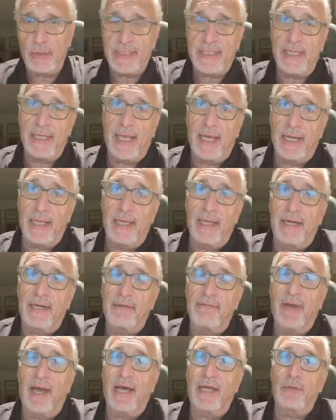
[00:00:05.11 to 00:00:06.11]
il segnale è
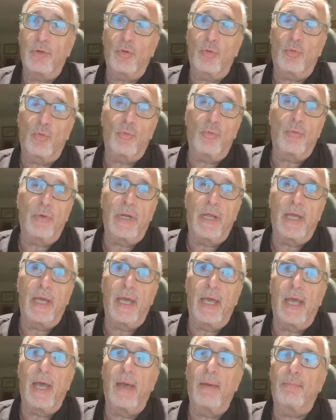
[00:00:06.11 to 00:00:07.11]
arrivato con un
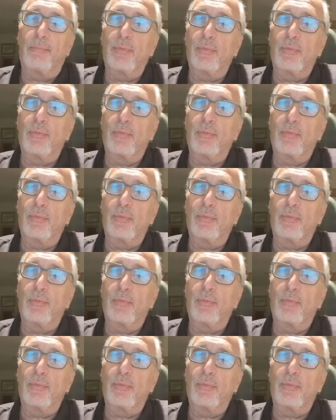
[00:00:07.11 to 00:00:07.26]
eh,